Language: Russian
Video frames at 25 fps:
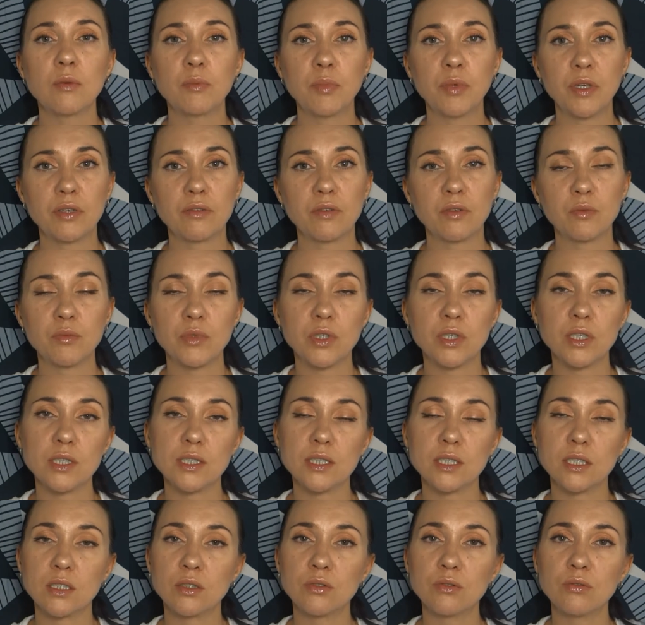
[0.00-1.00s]
Первая у меня из
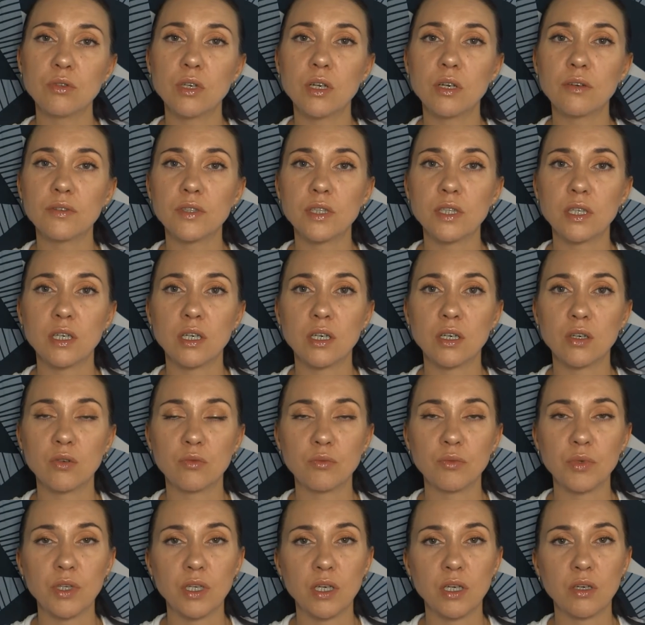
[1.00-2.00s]
Садура, вторая
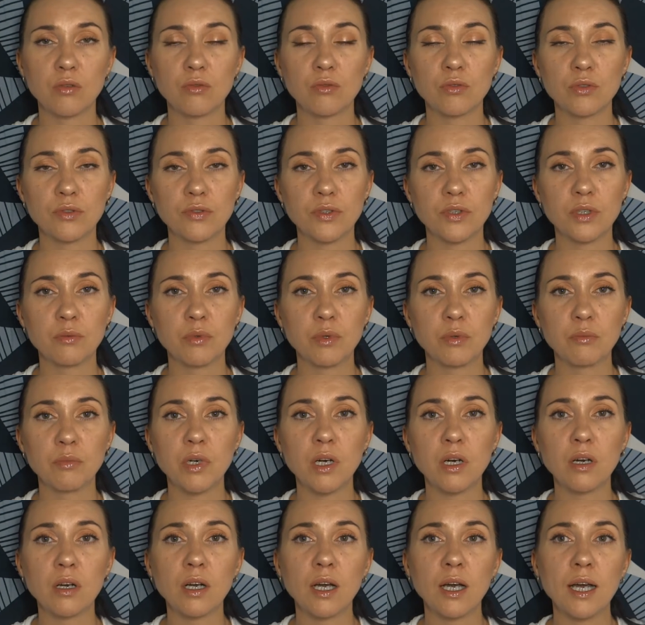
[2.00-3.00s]
у меня от фирмы
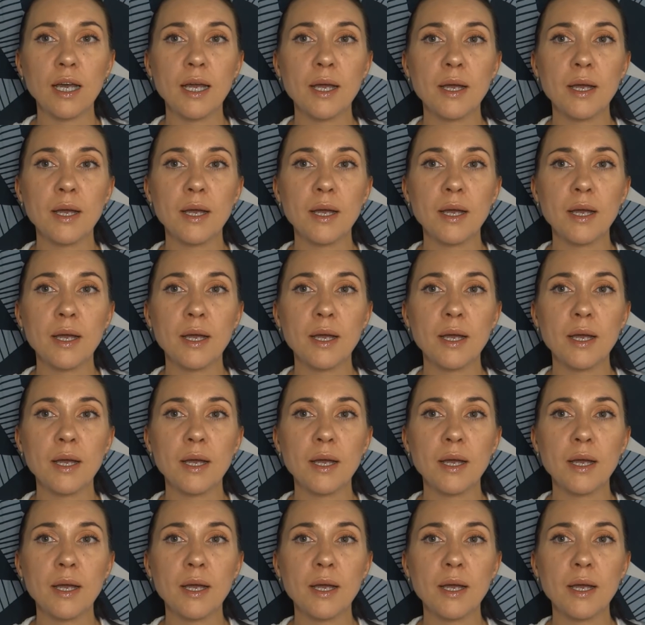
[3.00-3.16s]
MAC.